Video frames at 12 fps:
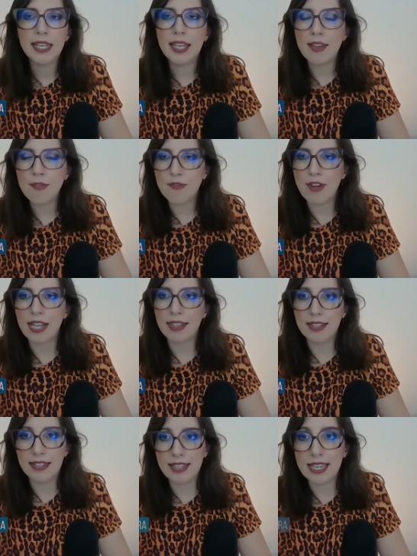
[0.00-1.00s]
quem
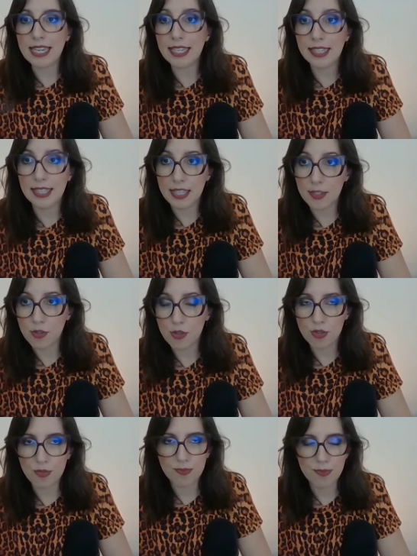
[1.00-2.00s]
fala
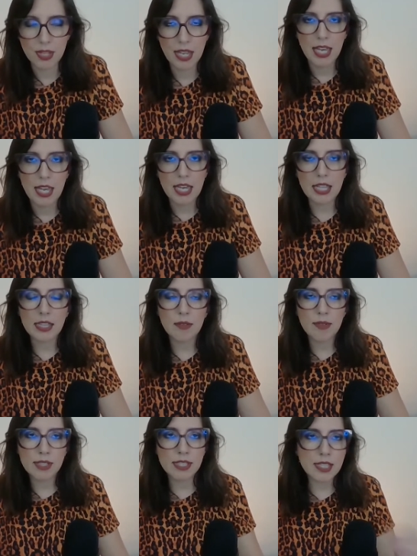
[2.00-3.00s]
inglês.
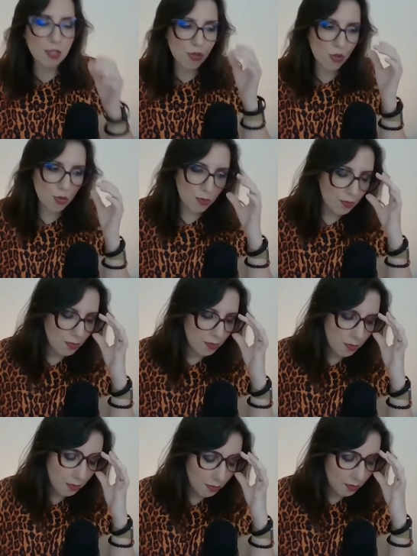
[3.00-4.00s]
Então, existe
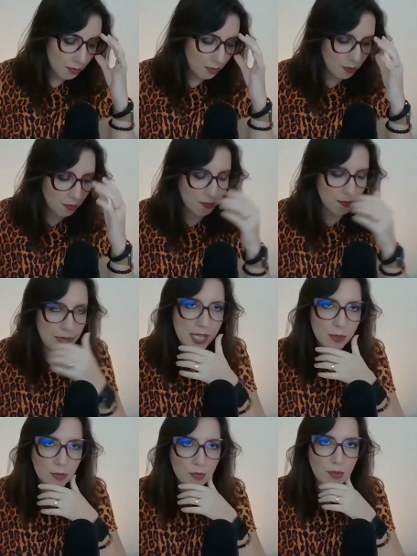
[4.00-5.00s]
um, um,
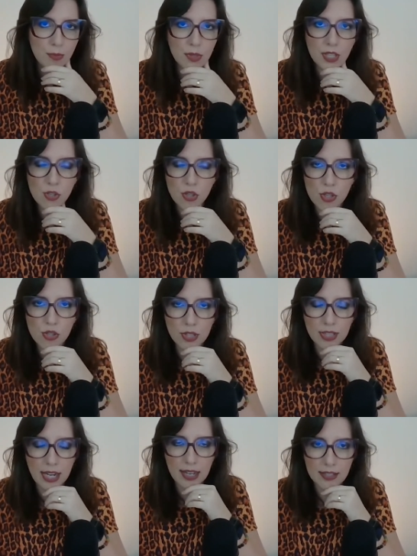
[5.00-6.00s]
mito, e muita gente
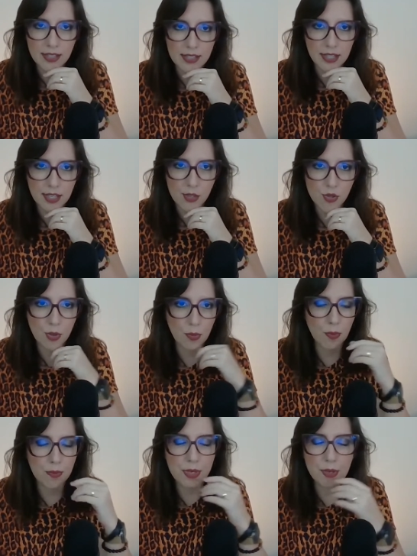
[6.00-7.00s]
traz essa questão
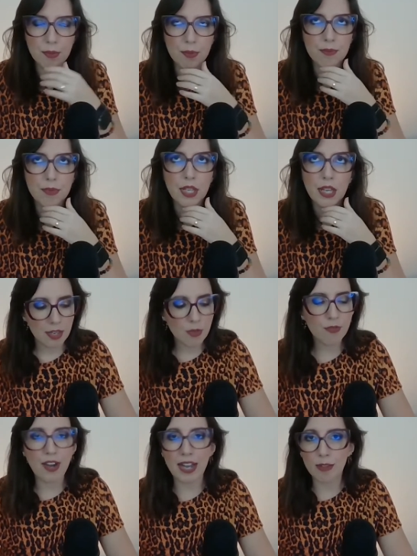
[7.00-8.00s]
comigo. E
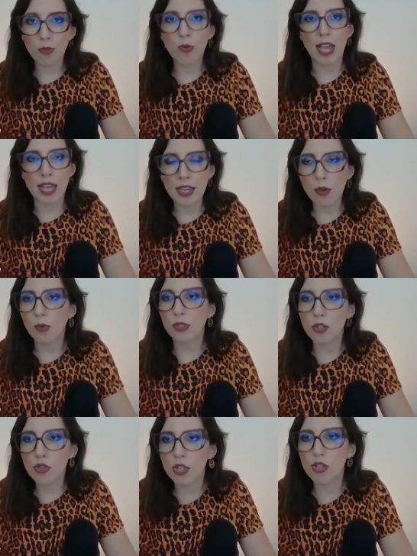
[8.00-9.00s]
o fato é que
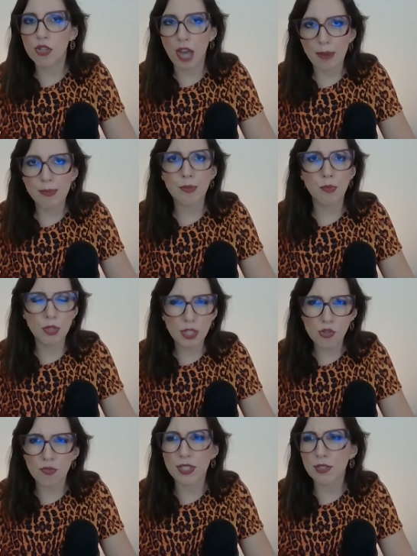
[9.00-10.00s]
quando a gente abre,
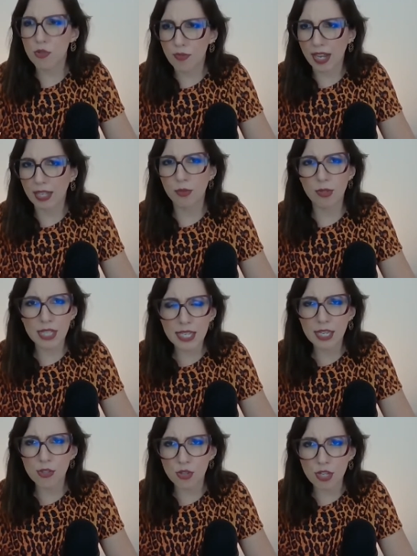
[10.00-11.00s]
muitas vezes, vaga no
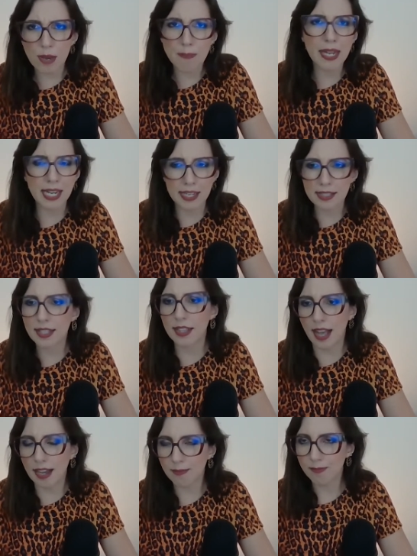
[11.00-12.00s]
LinkedIn, aparece
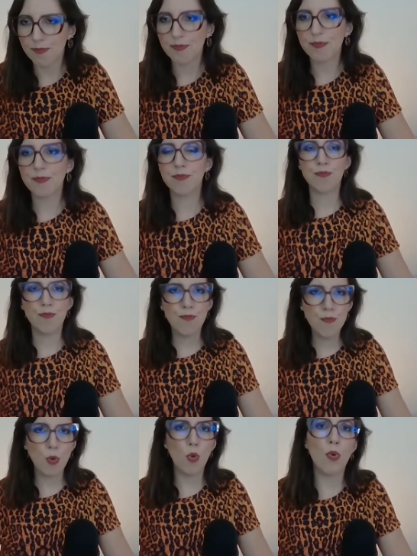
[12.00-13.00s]
lá
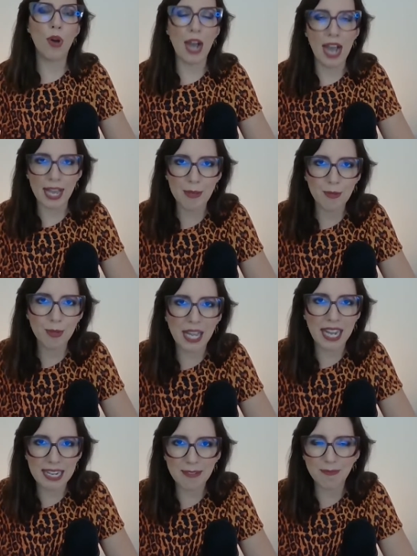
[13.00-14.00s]
o raio
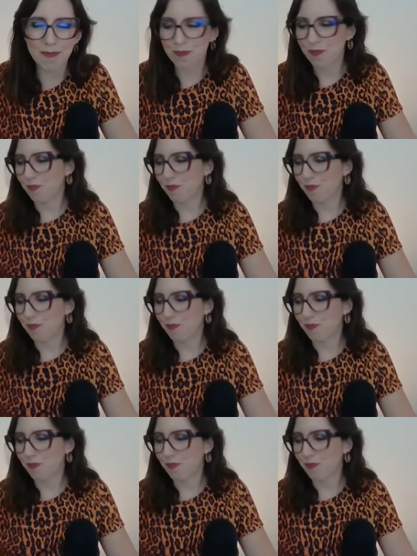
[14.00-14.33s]
da,